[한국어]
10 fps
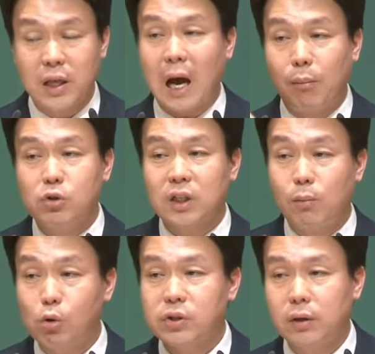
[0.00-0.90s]
내 아버지가
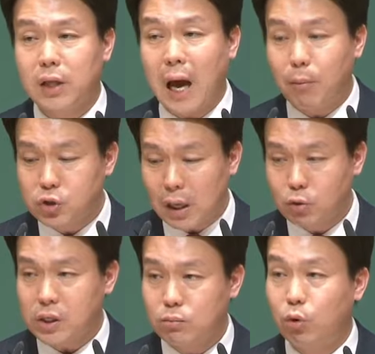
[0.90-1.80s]
목사, 내 아버지가
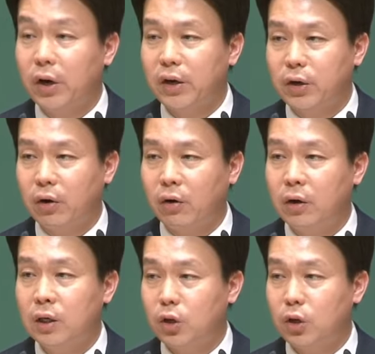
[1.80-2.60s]
목사면 뭐예요?